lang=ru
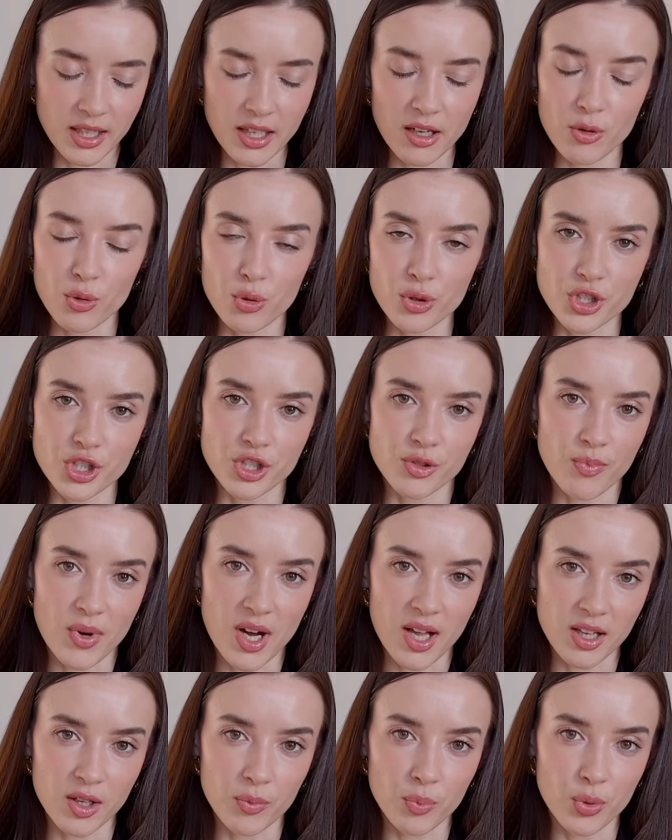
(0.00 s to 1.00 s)
Я очень
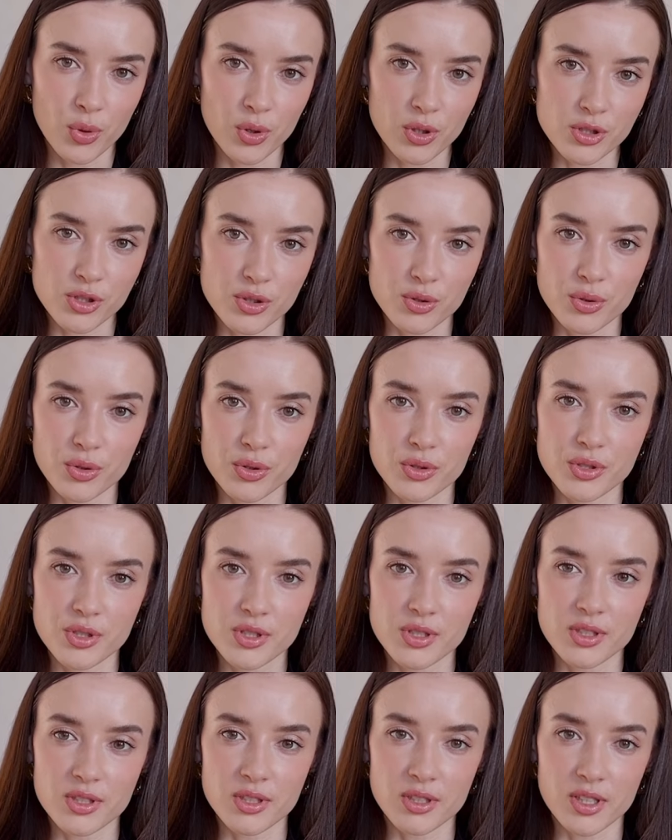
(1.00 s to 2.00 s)
мало
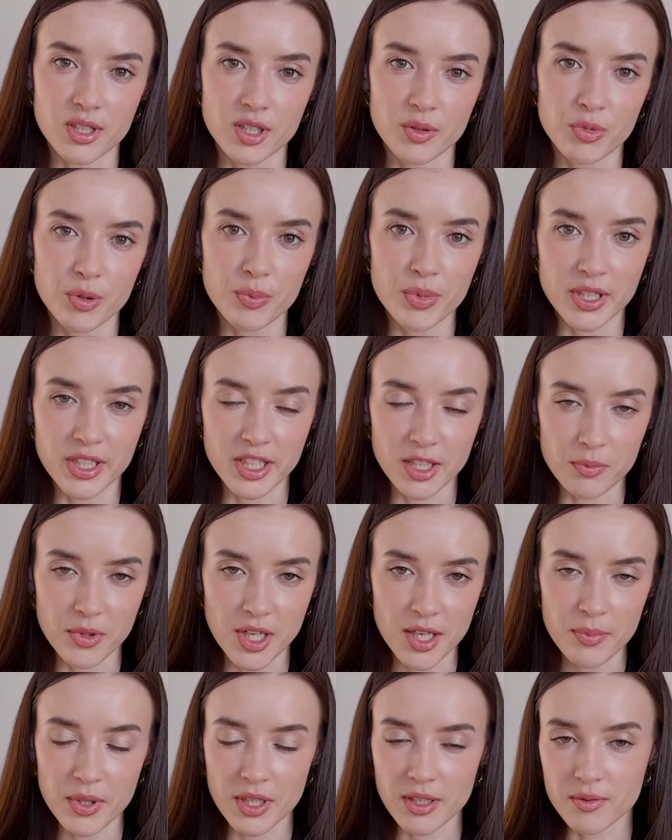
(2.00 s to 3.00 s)
пользуюсь BB э,
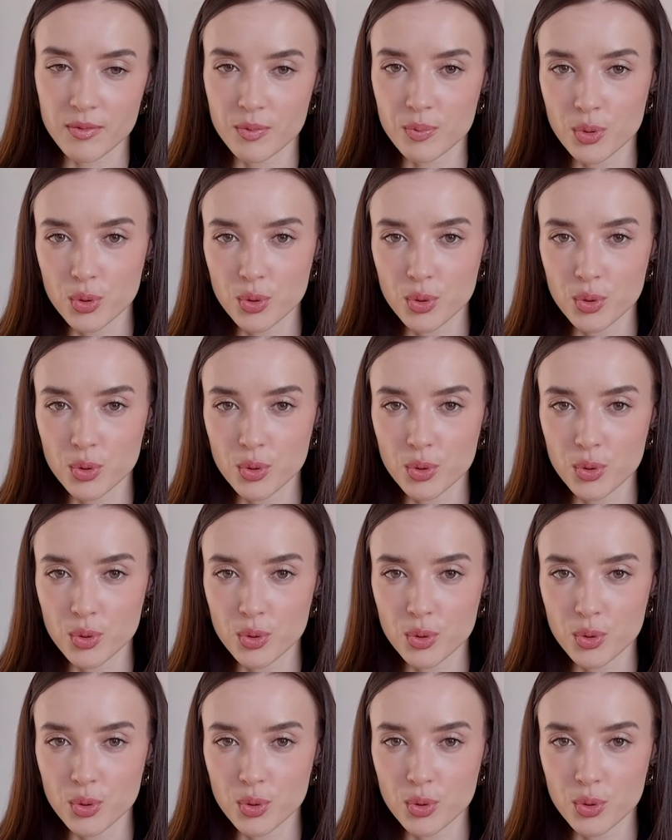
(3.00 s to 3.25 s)
кремами,